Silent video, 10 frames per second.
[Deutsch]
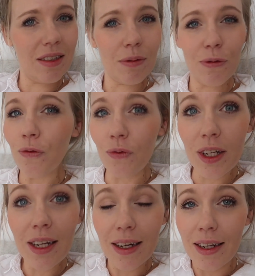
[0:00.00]
nee, ich
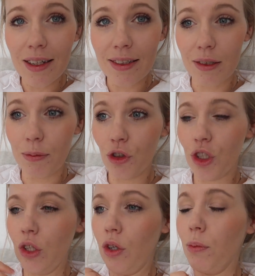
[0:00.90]
will eigentlich nicht mehr
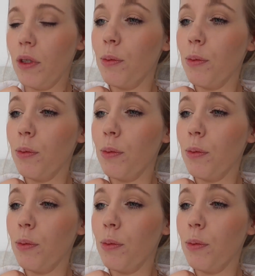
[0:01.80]
Stauraum.